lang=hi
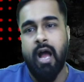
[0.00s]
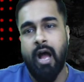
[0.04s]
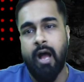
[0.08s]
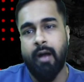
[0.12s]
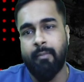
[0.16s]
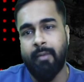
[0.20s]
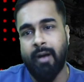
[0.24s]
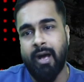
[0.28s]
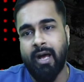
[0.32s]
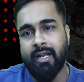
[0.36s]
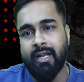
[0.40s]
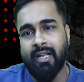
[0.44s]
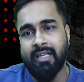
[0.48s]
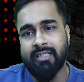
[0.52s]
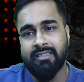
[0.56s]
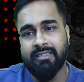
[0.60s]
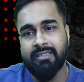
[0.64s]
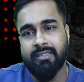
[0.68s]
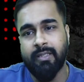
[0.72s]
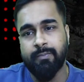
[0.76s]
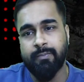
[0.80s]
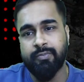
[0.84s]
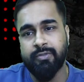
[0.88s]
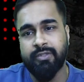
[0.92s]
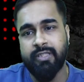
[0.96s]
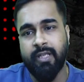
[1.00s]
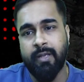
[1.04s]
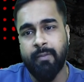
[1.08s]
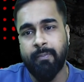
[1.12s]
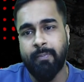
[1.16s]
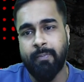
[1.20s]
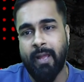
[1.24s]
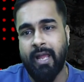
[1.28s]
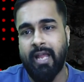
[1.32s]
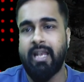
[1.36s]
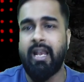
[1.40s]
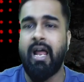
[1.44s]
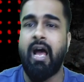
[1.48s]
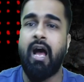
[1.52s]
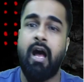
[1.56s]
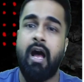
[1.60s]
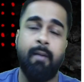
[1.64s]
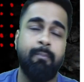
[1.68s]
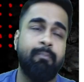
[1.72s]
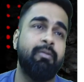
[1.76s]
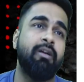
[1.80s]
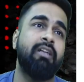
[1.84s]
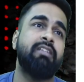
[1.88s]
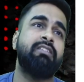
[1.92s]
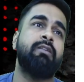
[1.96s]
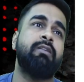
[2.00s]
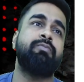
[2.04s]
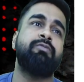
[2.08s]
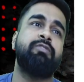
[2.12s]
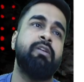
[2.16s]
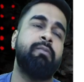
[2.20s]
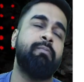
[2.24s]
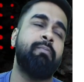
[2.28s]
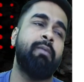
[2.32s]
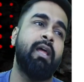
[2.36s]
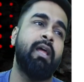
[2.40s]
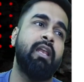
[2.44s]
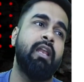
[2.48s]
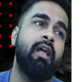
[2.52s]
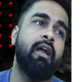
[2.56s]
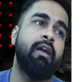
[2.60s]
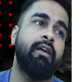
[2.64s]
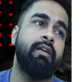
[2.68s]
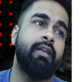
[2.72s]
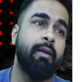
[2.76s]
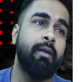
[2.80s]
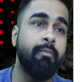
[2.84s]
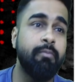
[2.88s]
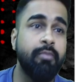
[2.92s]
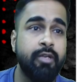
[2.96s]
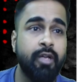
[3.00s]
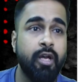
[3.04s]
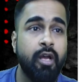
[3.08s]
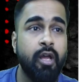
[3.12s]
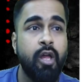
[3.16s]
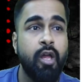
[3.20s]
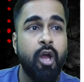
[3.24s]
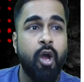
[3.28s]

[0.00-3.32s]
हमारा सबसे पहला आपका सबसे पहला अटेम्प्ट